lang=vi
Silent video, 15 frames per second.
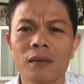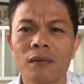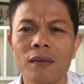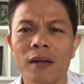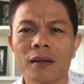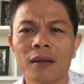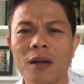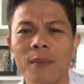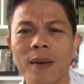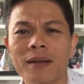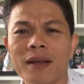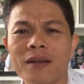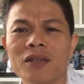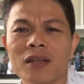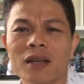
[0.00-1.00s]
vâng chào
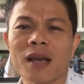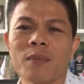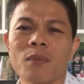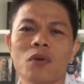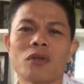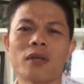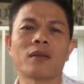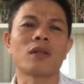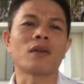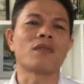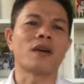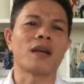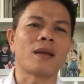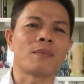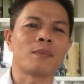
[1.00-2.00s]
bạn Jessica buổi sáng tuyệt
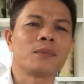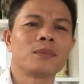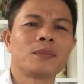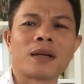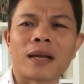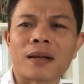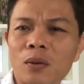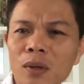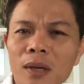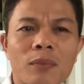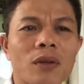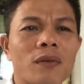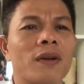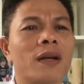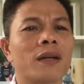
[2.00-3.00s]
vời em ngày cuối
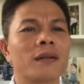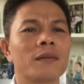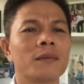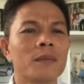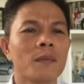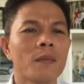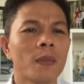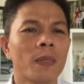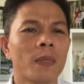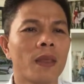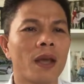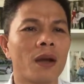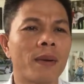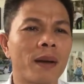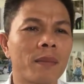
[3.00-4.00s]
năm tuyệt vời
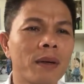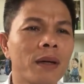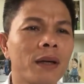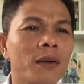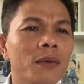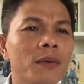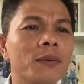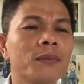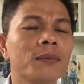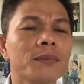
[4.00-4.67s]
chào bạn Minh Hiếu